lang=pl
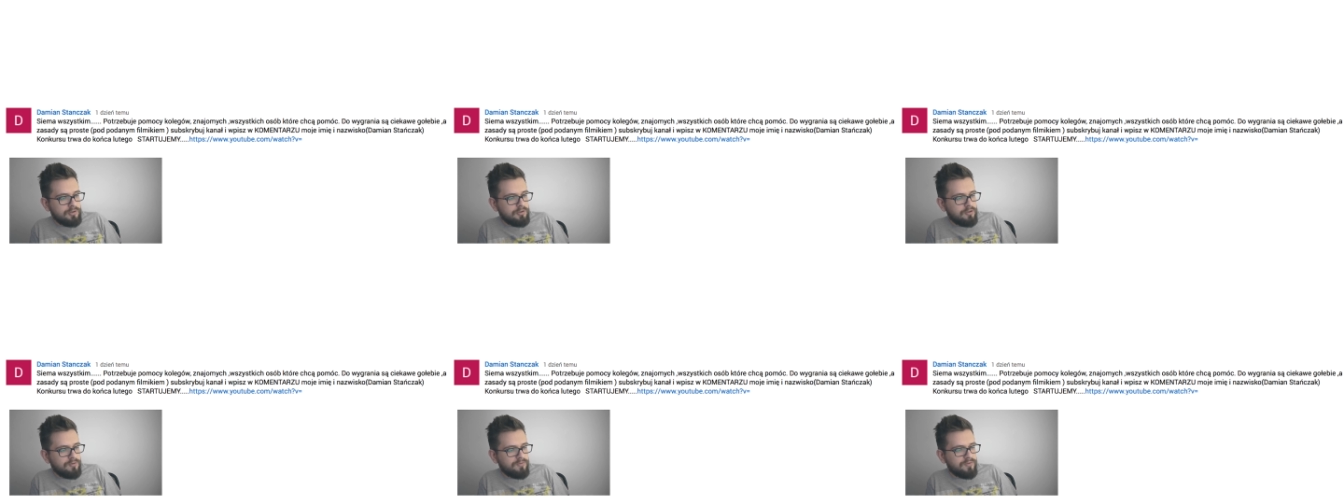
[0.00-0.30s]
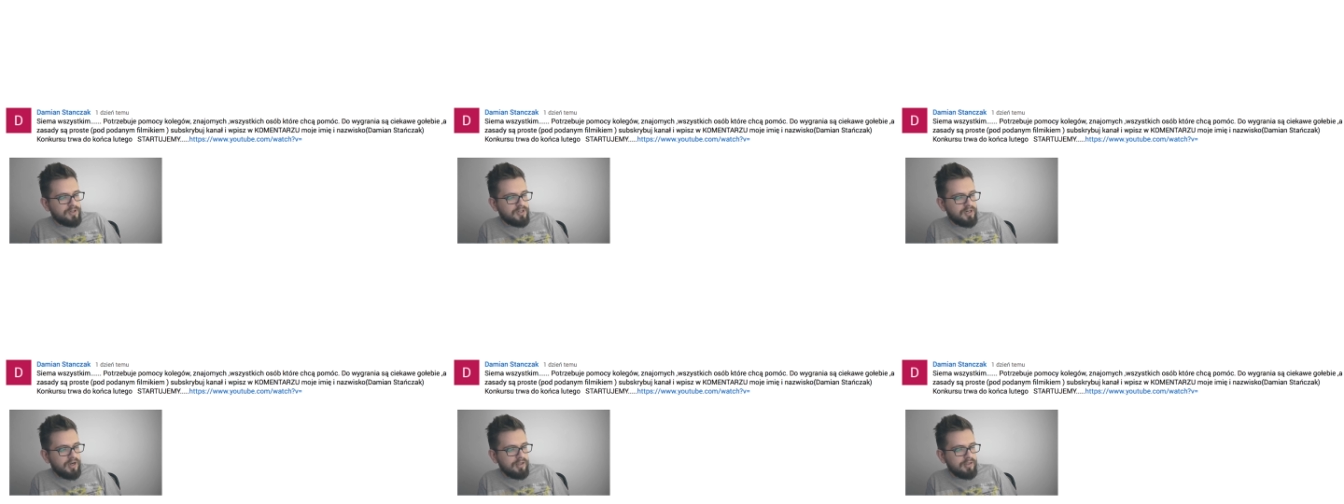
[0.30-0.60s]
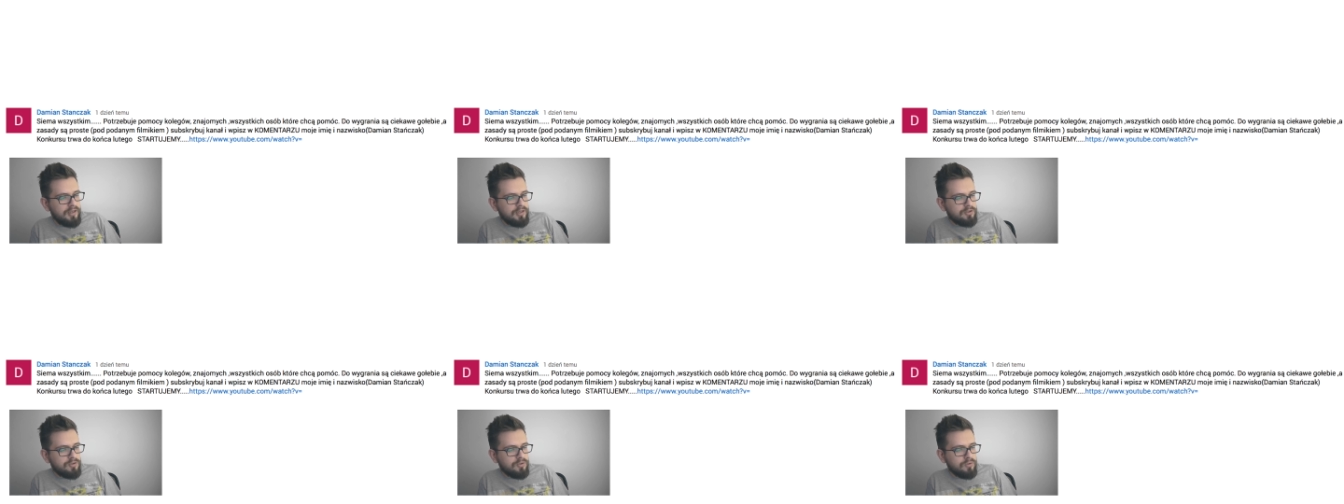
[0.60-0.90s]
Do
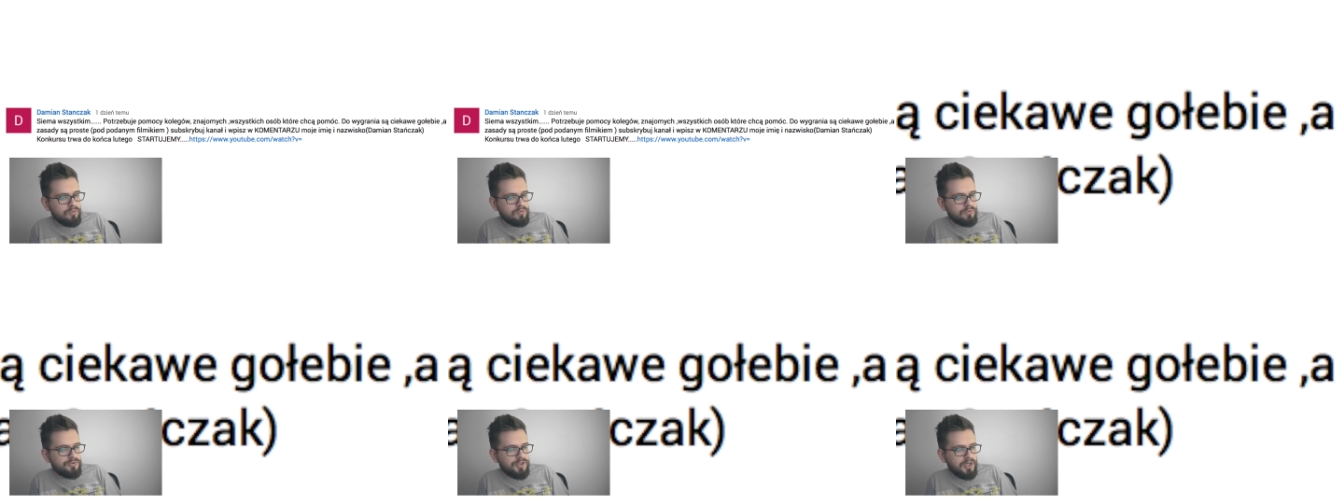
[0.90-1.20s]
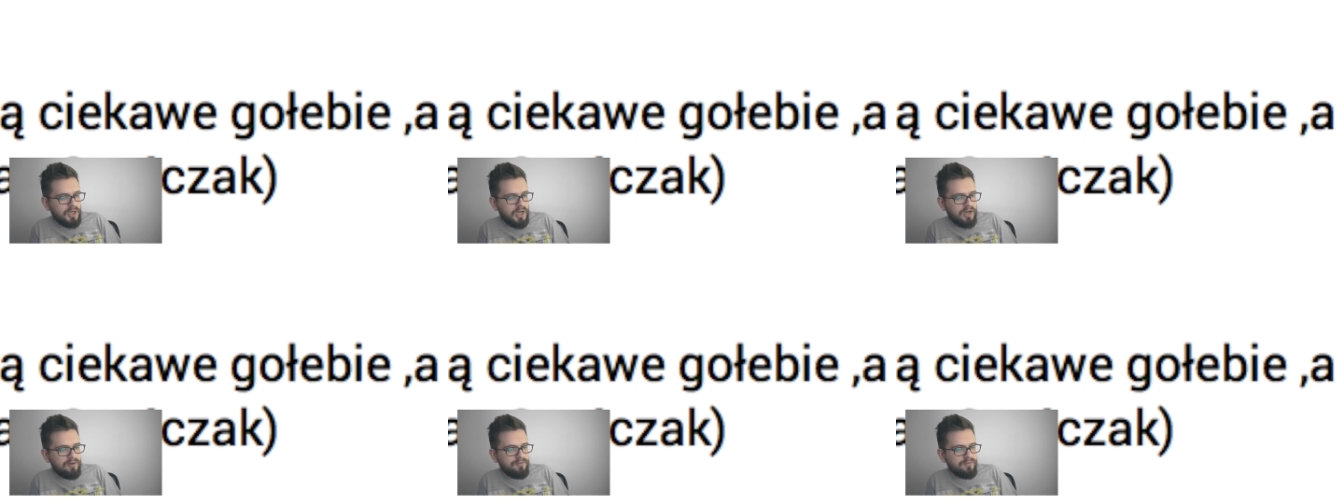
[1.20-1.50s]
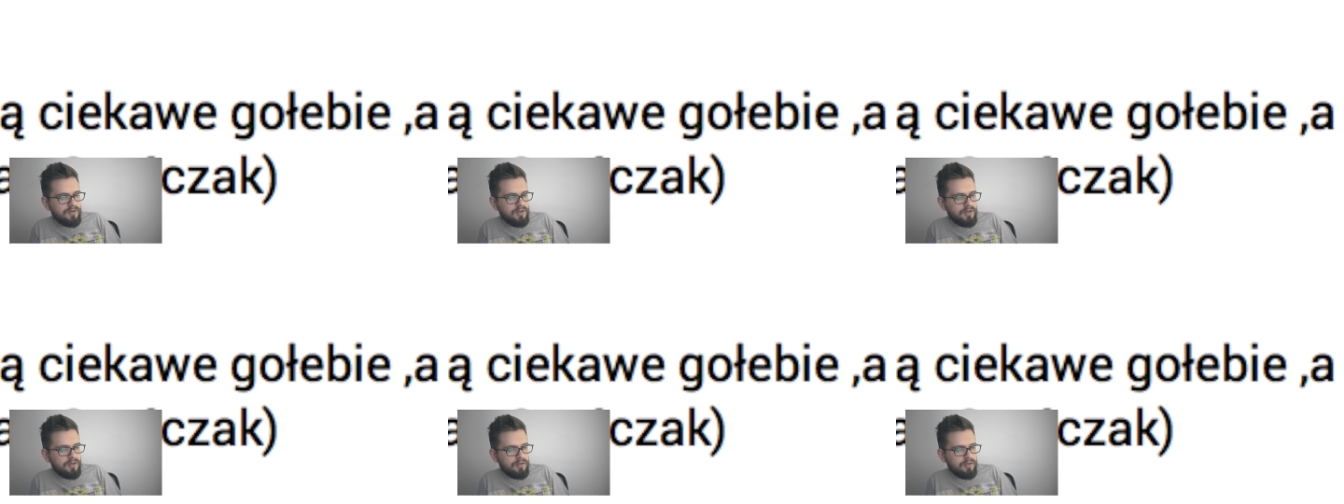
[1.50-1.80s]
wygrania są
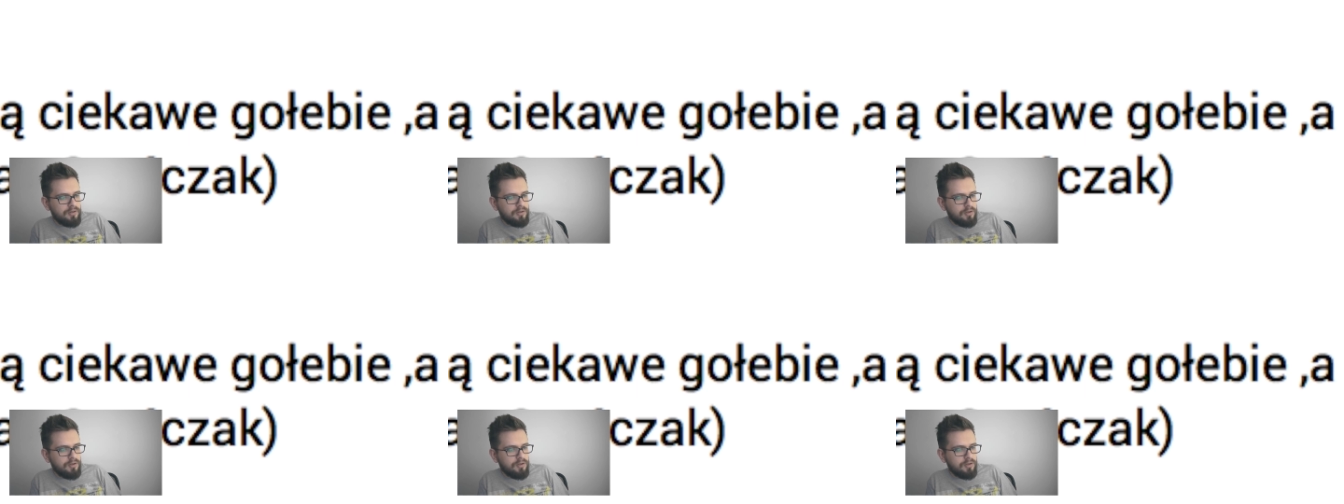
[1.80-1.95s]
ciekawe